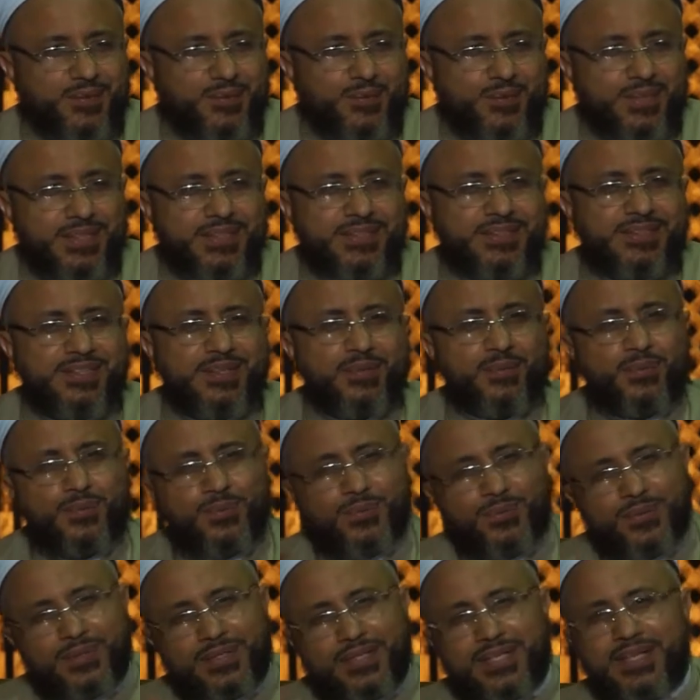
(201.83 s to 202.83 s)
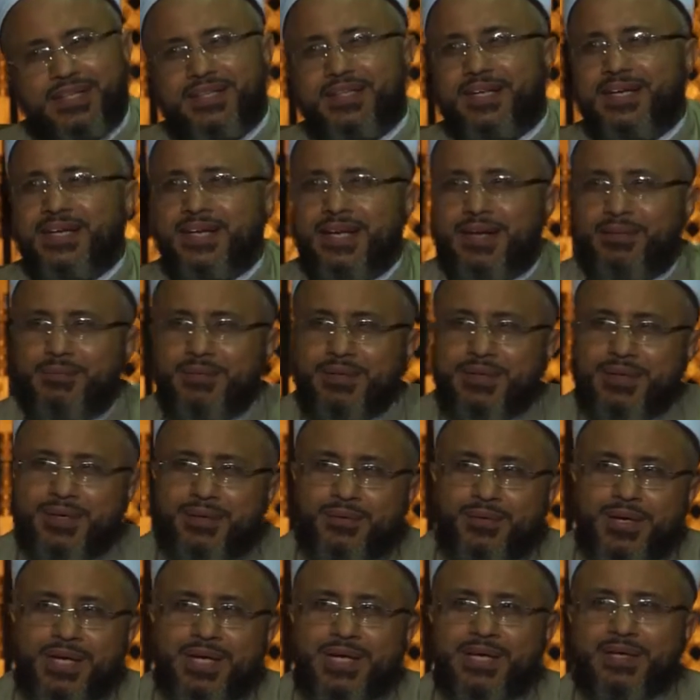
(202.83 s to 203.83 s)
وإذ تقول الذي أنعم
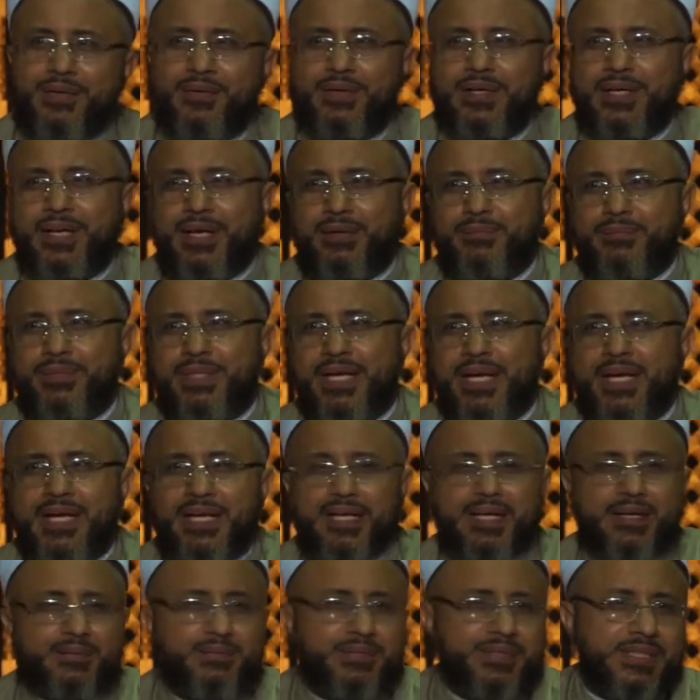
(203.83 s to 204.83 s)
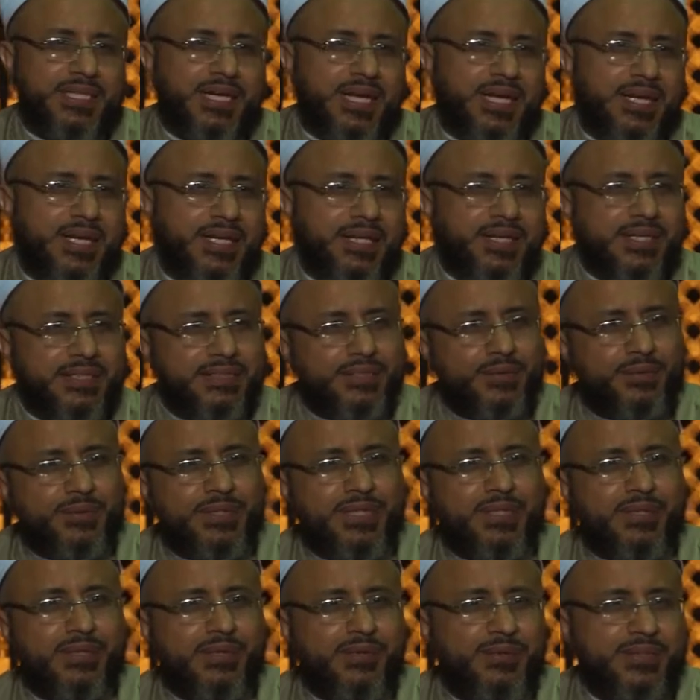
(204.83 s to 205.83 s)
الله عليه وأنعمت عليه أمسك عليك
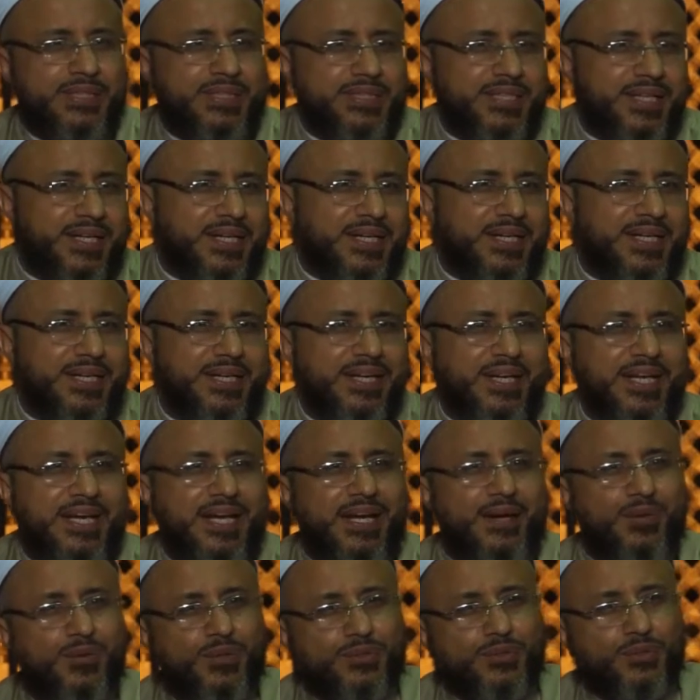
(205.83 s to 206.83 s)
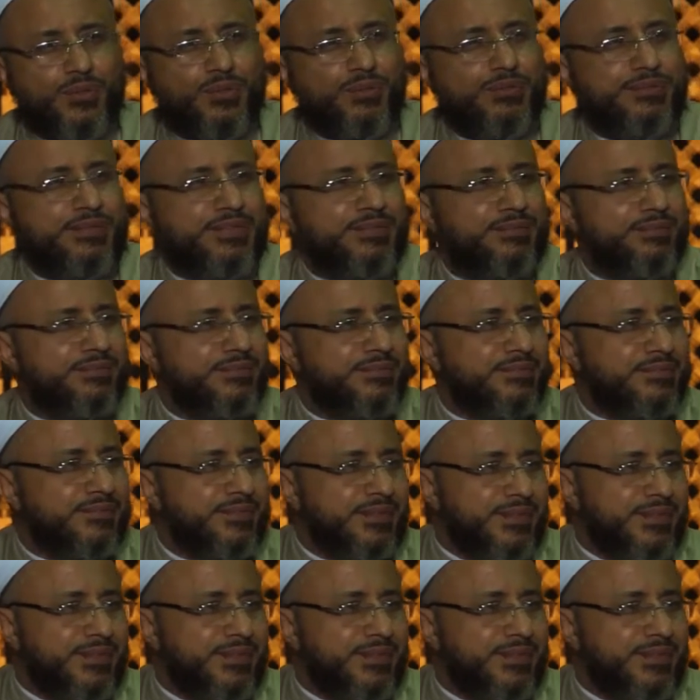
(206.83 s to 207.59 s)
زوجك واتق الله وتخفي